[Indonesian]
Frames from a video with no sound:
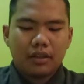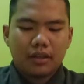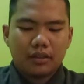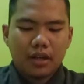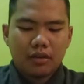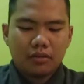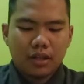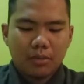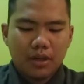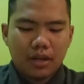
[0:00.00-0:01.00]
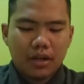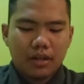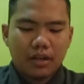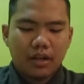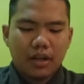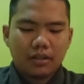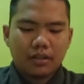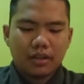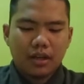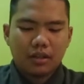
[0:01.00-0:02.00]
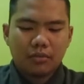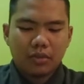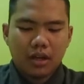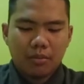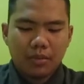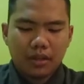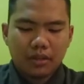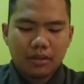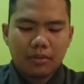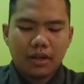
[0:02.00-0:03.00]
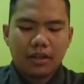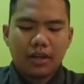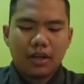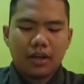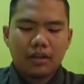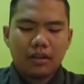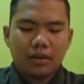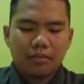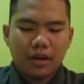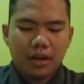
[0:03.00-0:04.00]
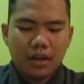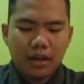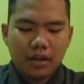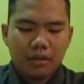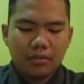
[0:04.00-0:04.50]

yang selalu sabar dan ikhlas akan mendapat kebahagiaan dan pahala yang